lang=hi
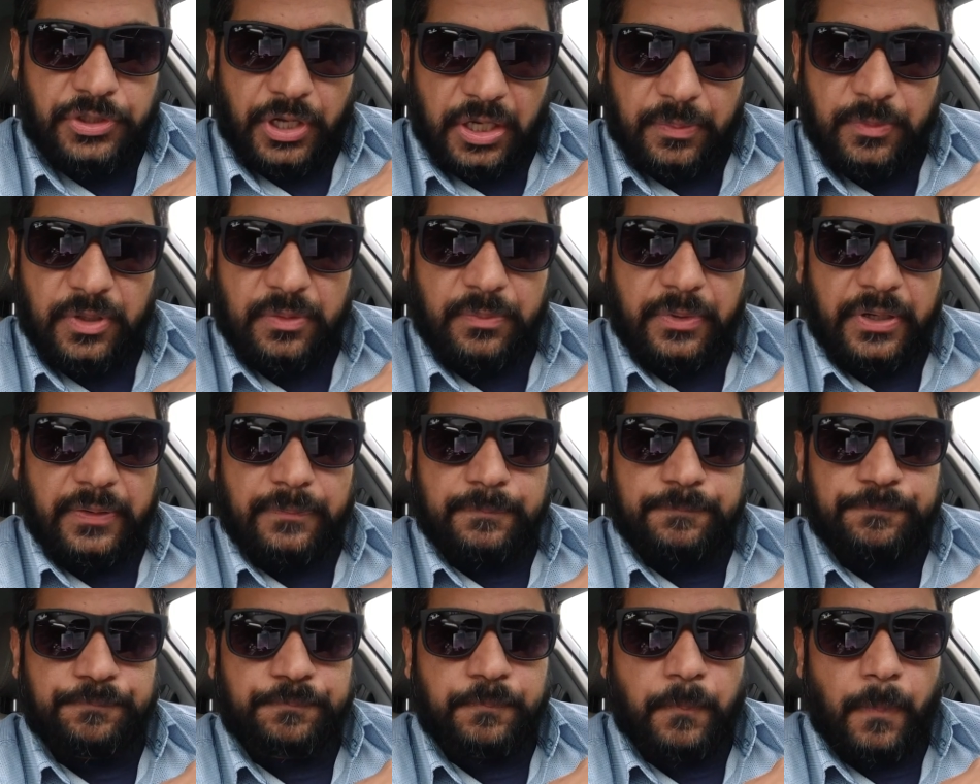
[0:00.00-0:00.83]
जर्मन
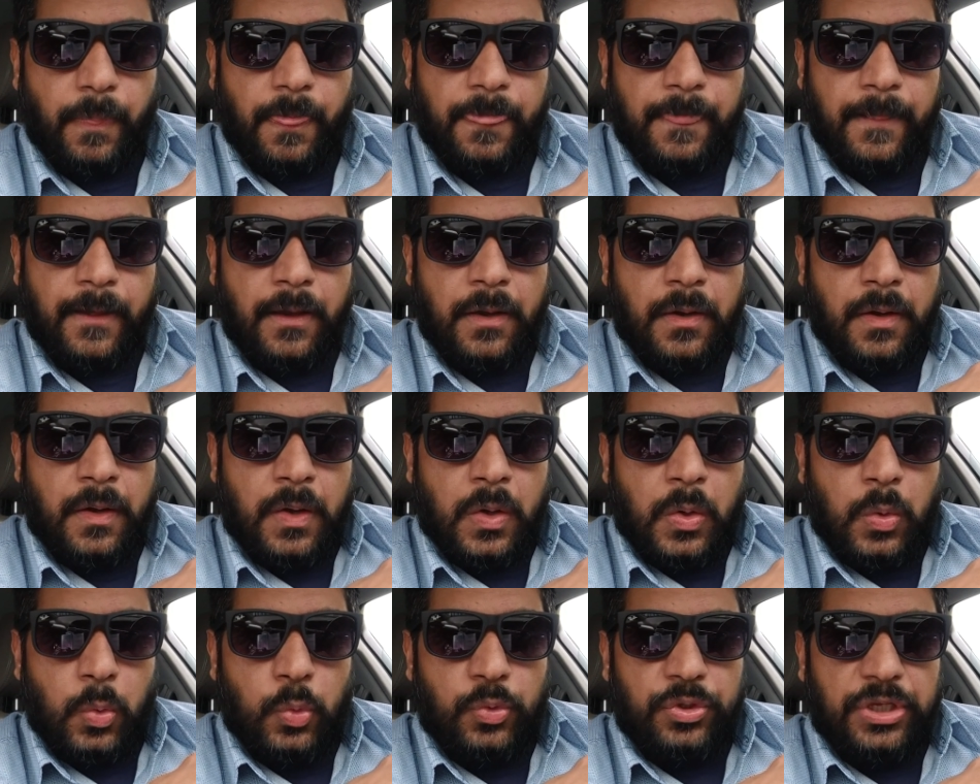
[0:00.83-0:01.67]

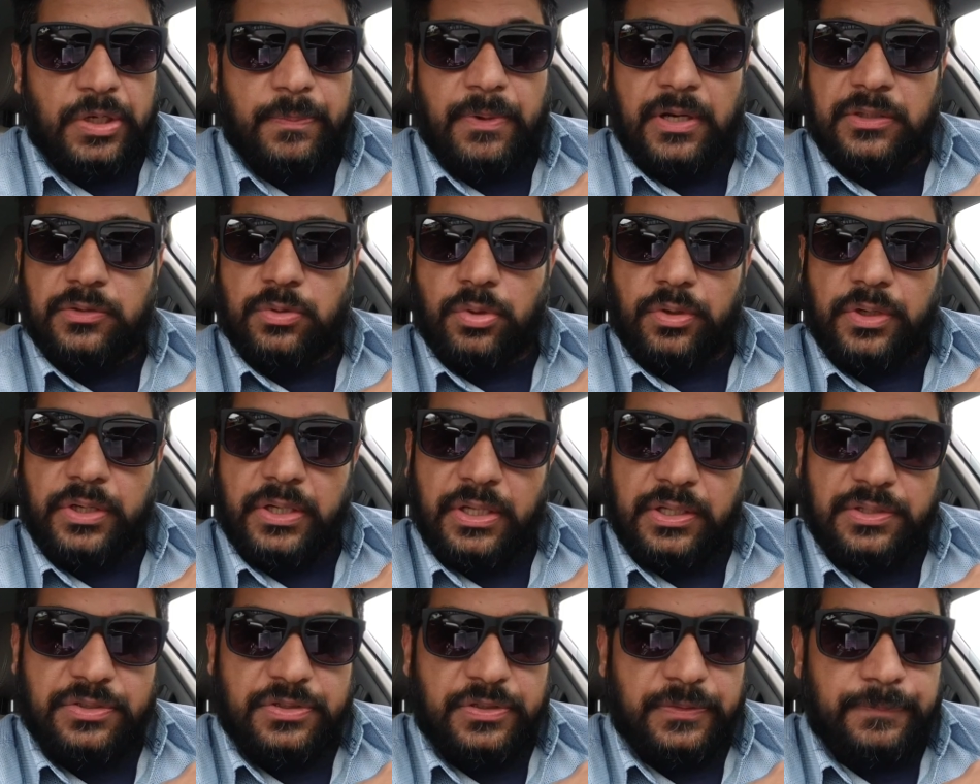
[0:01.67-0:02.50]
में उनकी बात होगी
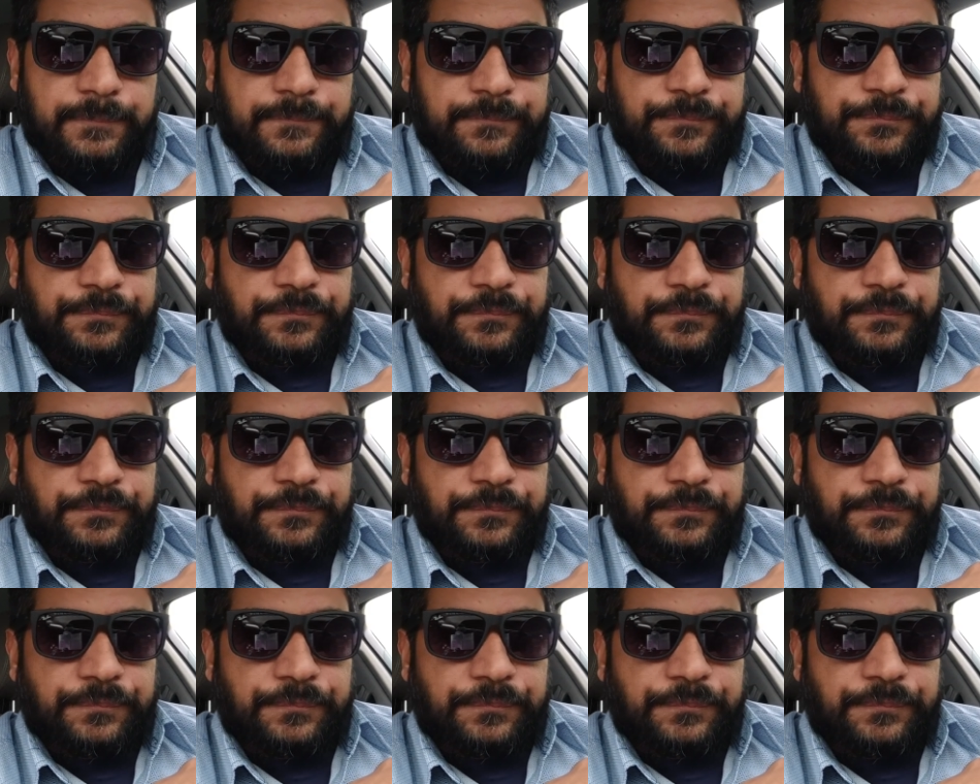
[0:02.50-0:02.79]
आज